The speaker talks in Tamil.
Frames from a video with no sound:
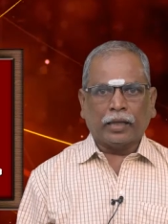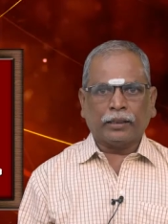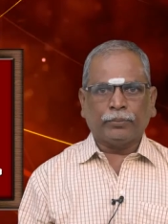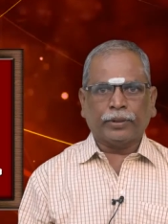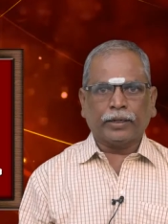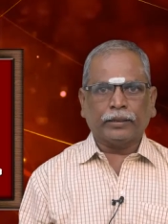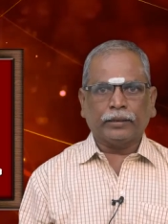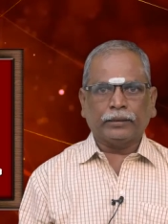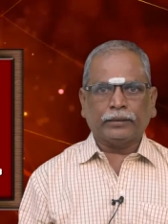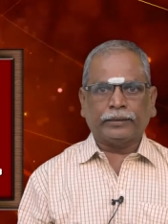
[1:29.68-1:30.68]
அதன் பிறகு
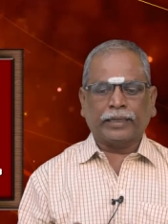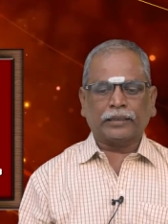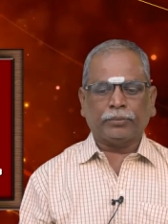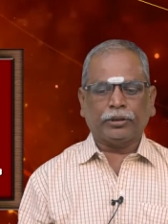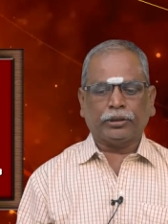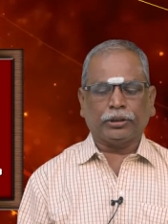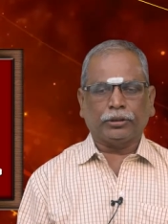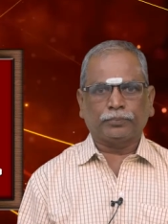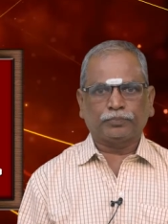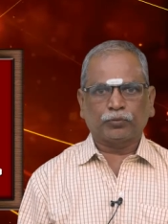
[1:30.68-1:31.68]
தசமி
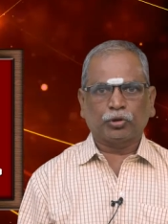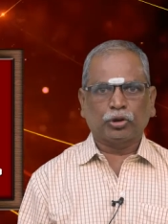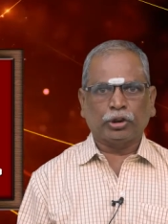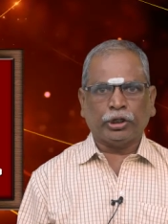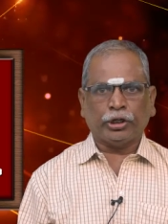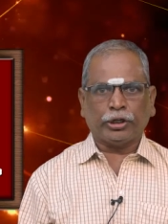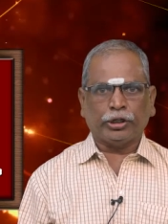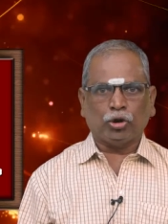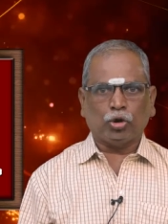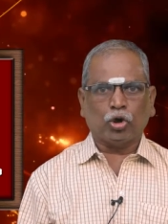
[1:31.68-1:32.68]
திதி
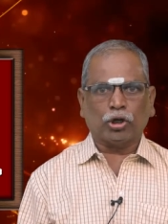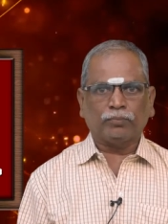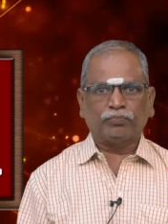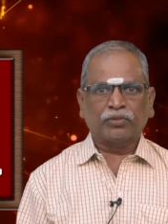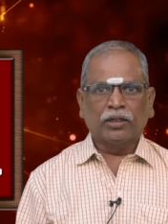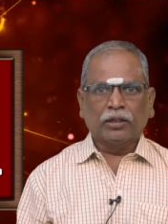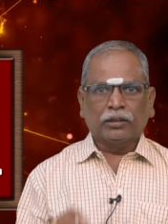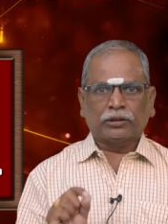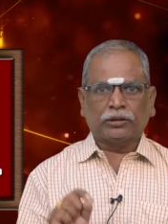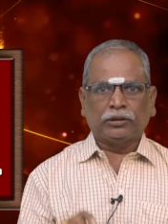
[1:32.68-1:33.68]
இன்றைய யோகம்
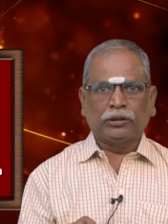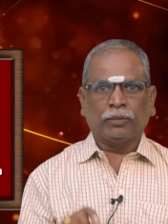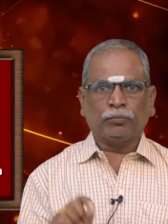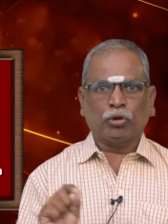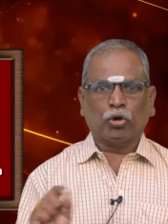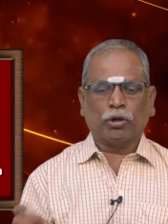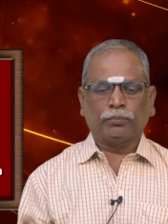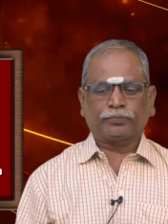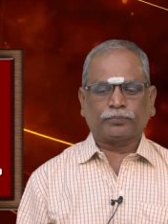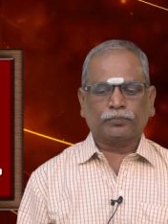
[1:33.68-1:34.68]
சித்தம்
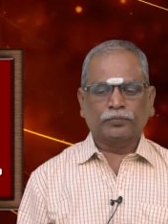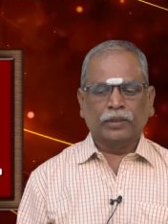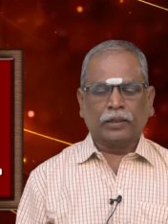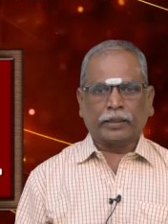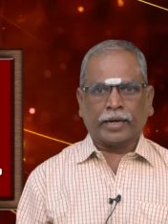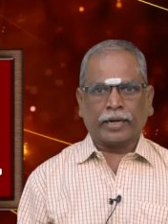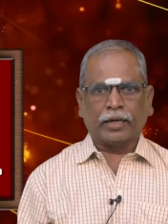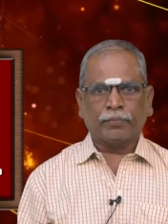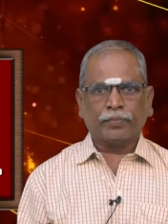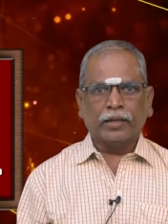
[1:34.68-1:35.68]
யோகம்
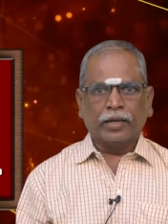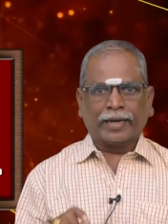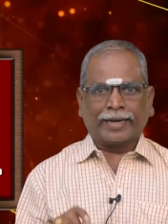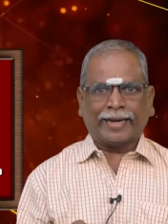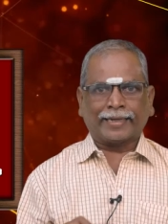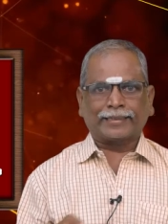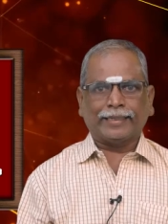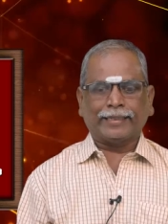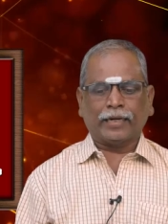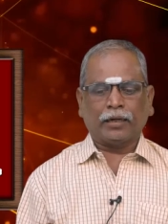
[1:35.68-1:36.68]
கரணம்
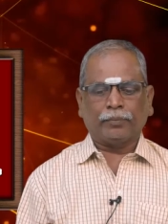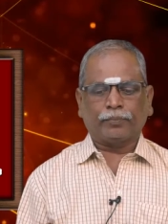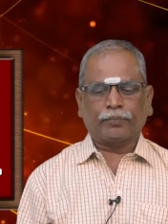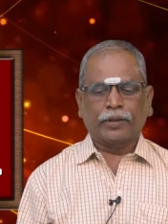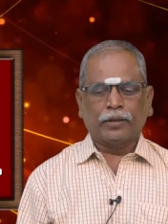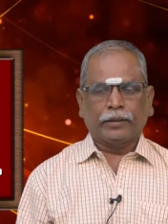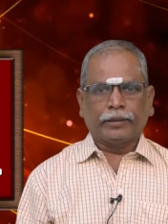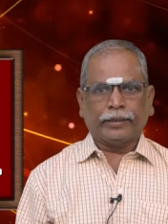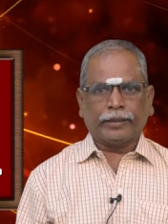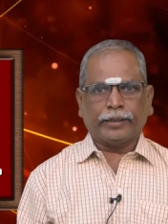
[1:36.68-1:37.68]
கரசை கரணம்
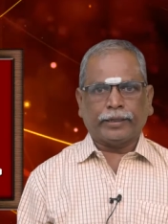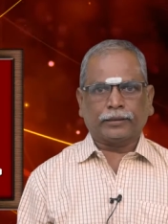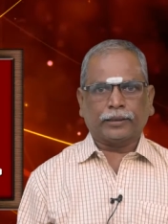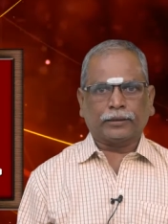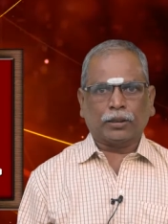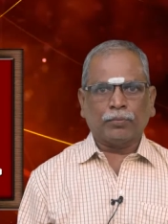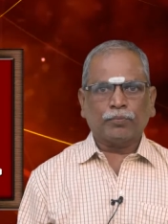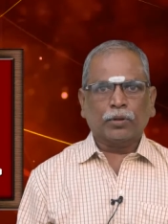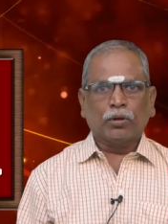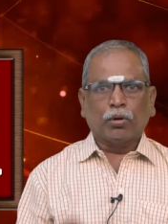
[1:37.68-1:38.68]
இன்றைய நட்சத்திரம்
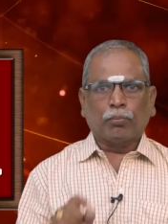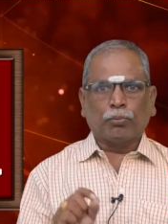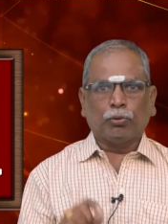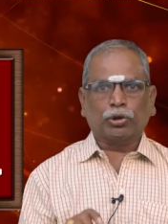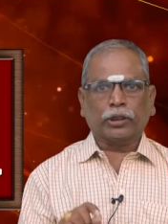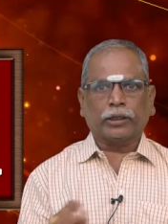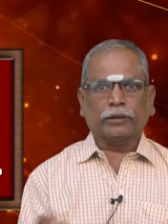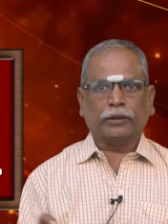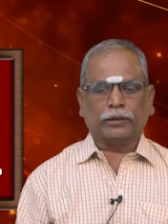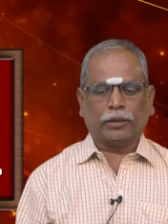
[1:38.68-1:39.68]
பூச
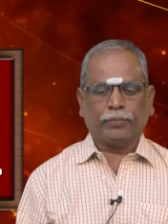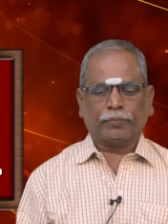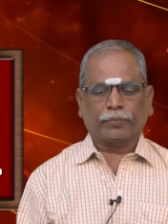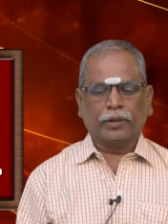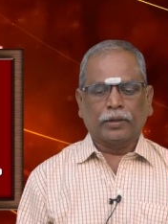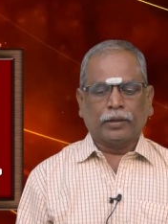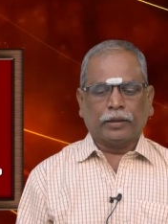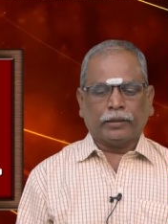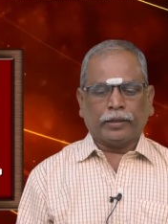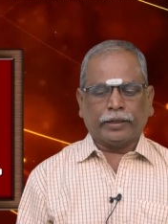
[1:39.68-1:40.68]
நட்சத்திரம்
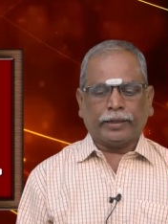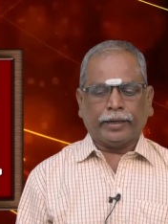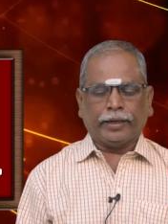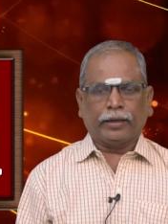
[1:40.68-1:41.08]
இன்றைய